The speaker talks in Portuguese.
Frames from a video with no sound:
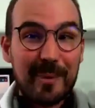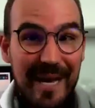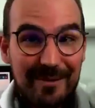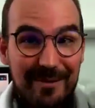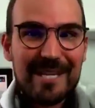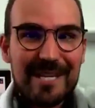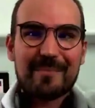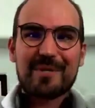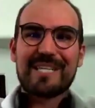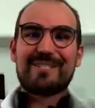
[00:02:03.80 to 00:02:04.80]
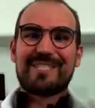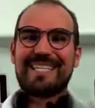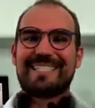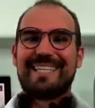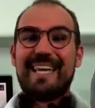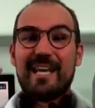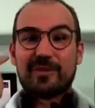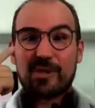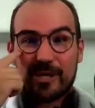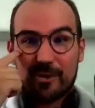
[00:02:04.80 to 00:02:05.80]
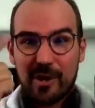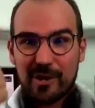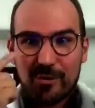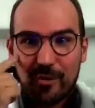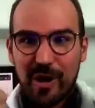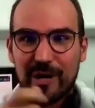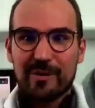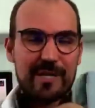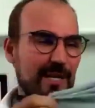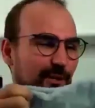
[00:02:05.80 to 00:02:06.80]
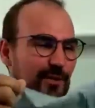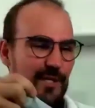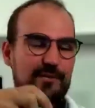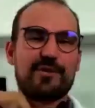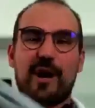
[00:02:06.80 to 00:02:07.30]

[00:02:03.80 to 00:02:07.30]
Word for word: branco e 50% cinza. Só que no nosso olho, ilusão de